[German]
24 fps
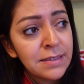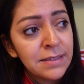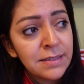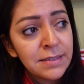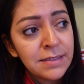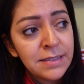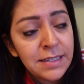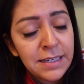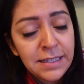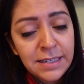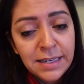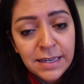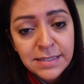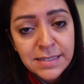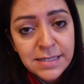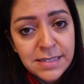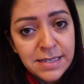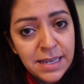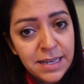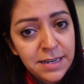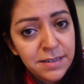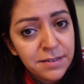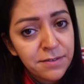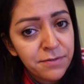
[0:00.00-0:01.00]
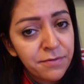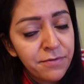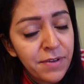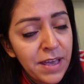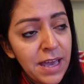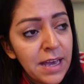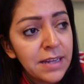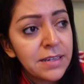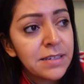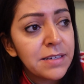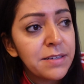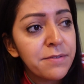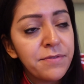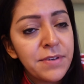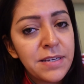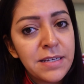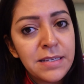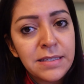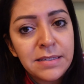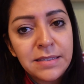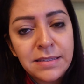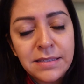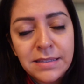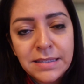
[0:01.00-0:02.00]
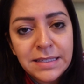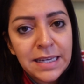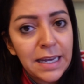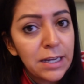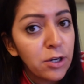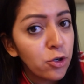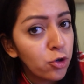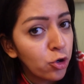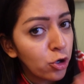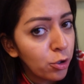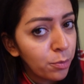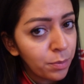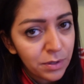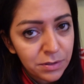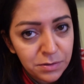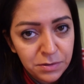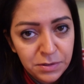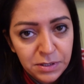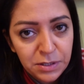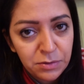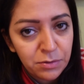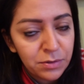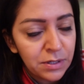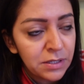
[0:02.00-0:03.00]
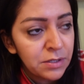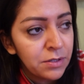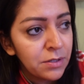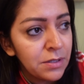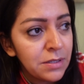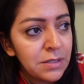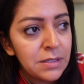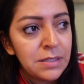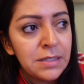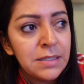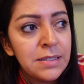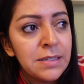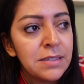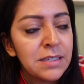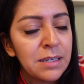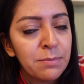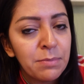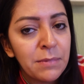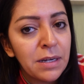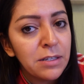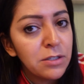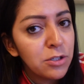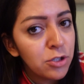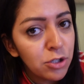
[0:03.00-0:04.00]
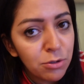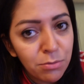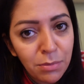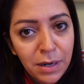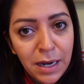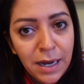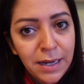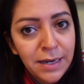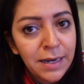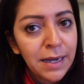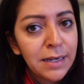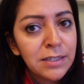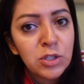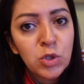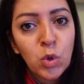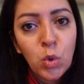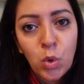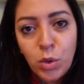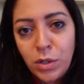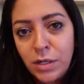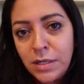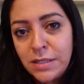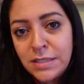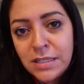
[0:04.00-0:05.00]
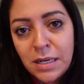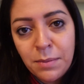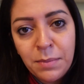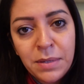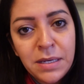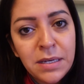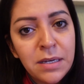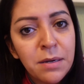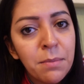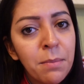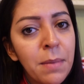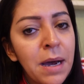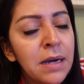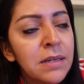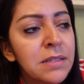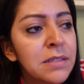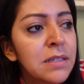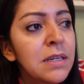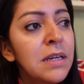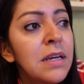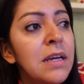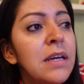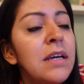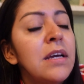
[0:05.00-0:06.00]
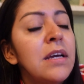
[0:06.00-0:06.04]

Äh, jeder Cent wert gewesen, Es ist keine Kooperation oder sonstiges. Ich Habe ganz normal da als Kunde einen Termin gemacht.